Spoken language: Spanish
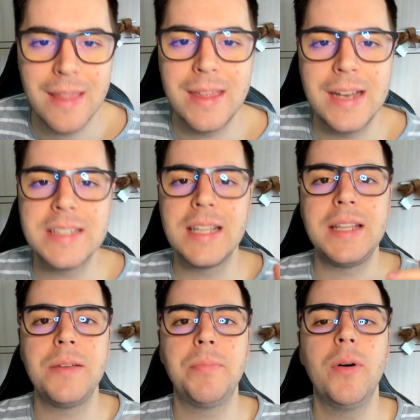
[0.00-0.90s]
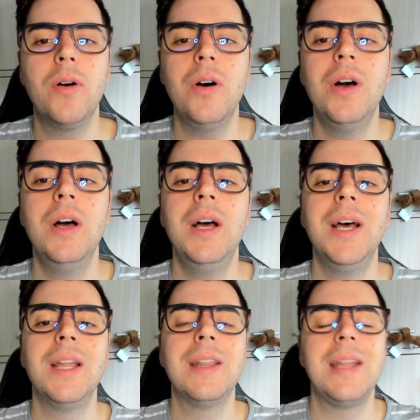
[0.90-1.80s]
hacer este tipo
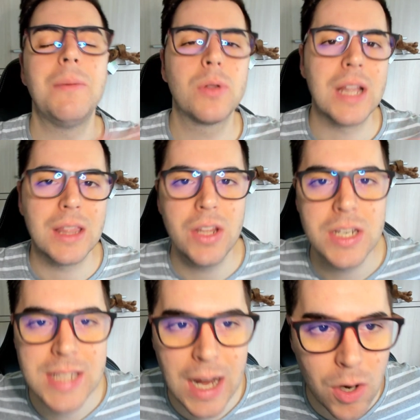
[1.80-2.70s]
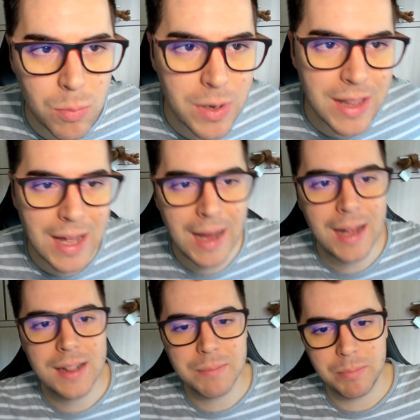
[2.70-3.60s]
de votaciones de la
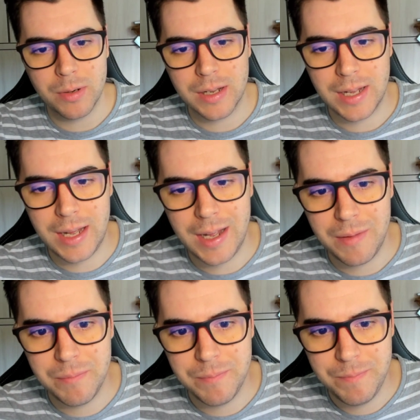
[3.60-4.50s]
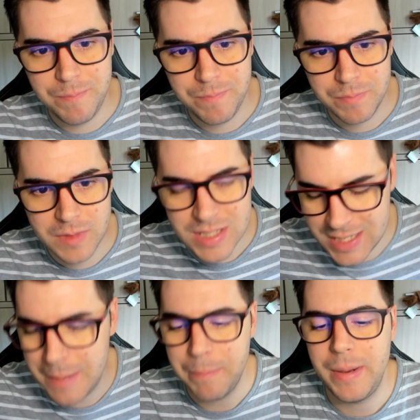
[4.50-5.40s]
comunidad, porque mm,
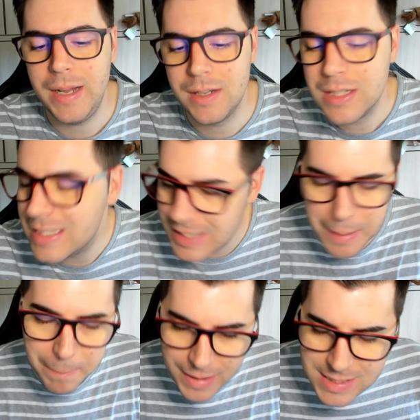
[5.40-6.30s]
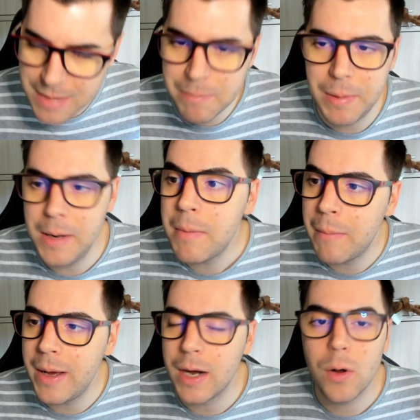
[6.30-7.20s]
siempre, siempre, siempre va a
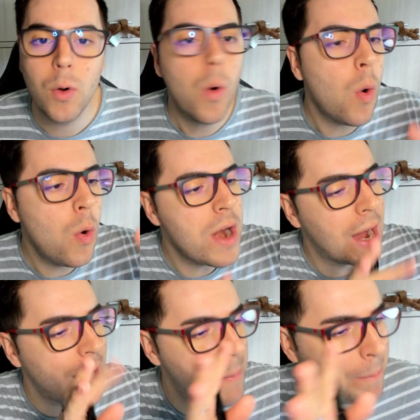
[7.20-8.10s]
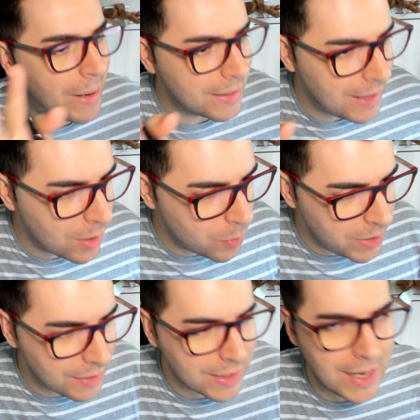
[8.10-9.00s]
haber una gran parte de la
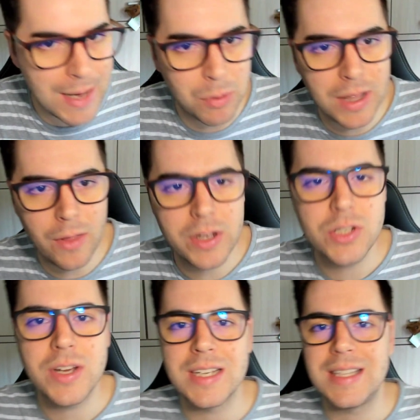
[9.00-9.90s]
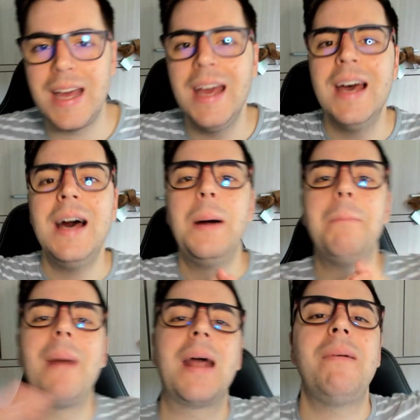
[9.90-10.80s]
comunidad que haya votado eso y que esté
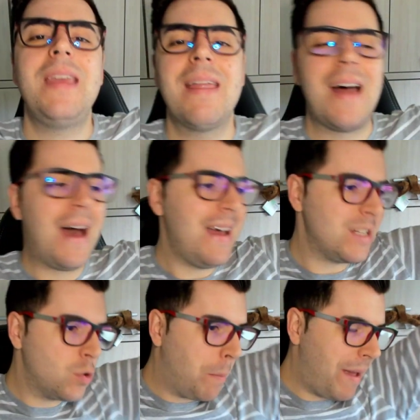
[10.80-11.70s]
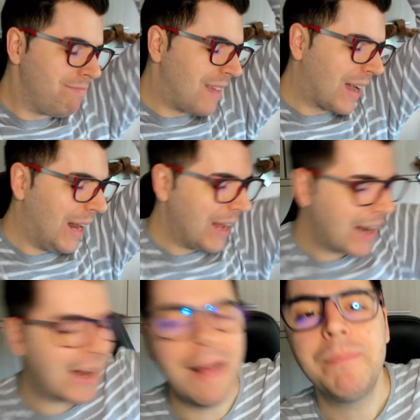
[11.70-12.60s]
maravillada, estupenda, que le
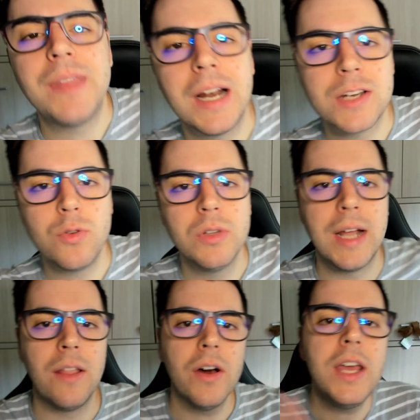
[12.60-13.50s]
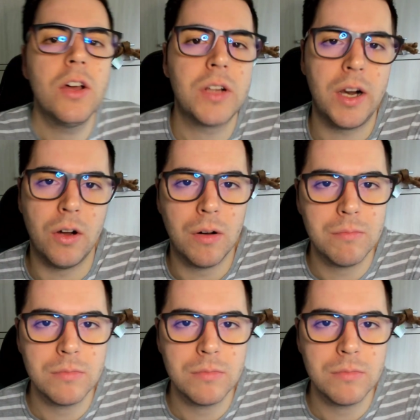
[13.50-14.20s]
encante el resultado, y otra no